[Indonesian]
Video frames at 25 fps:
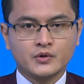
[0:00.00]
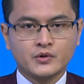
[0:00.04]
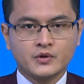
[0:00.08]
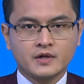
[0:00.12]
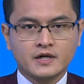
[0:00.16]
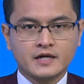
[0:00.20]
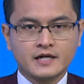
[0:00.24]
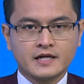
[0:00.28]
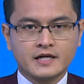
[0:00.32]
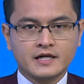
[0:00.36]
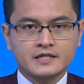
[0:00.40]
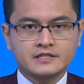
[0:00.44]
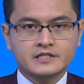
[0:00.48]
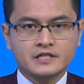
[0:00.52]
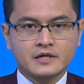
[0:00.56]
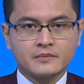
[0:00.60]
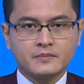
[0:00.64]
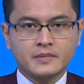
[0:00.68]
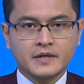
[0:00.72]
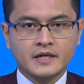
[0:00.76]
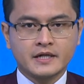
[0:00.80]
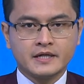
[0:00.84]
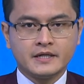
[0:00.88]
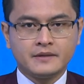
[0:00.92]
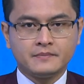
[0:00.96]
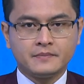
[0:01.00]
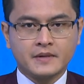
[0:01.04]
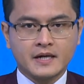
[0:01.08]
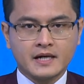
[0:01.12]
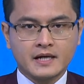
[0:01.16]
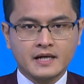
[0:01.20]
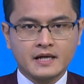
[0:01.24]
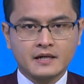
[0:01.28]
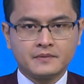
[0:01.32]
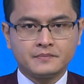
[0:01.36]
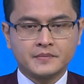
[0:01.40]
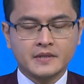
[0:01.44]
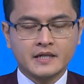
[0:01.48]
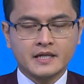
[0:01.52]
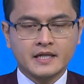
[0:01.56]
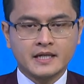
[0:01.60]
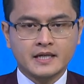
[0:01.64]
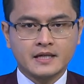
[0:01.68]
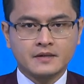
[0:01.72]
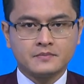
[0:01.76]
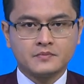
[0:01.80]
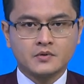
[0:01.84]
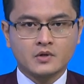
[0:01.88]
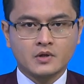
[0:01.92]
untuk harga cabai di Pangkal Pinang,